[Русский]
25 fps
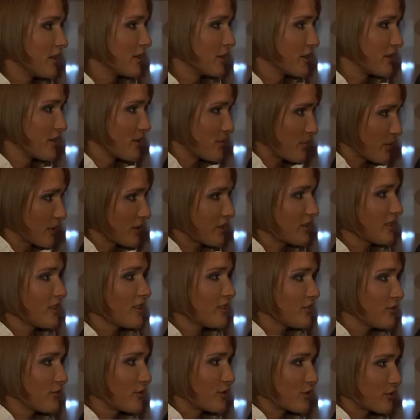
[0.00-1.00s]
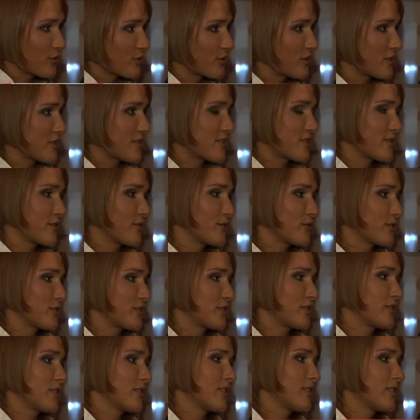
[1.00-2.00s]
Ей подкладывали вот эти вот
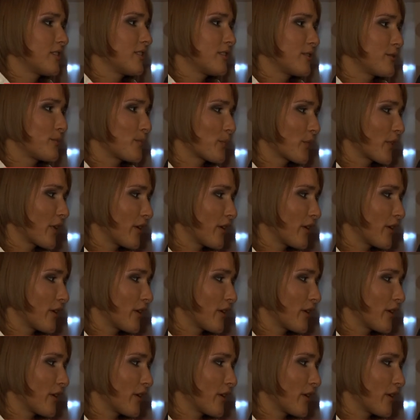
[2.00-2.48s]
э,